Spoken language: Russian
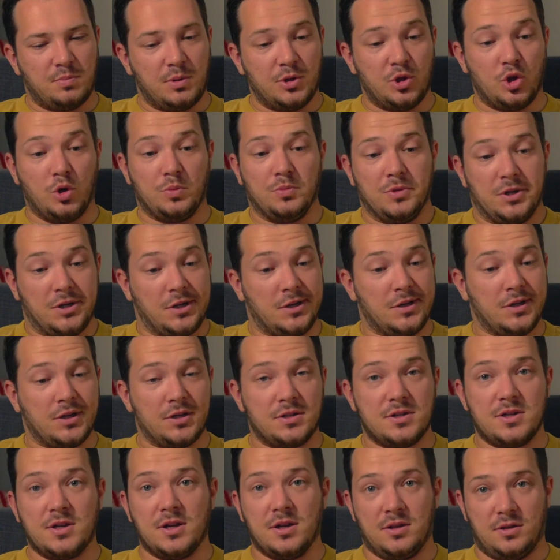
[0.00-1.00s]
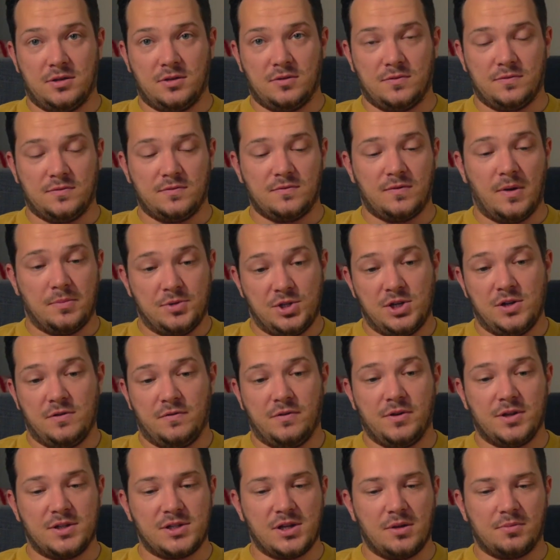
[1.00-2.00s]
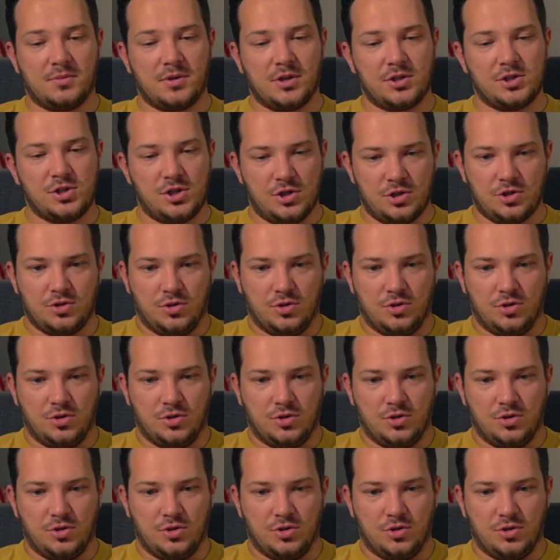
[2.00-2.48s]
подобных ингредиентов вообще в рецептах щей,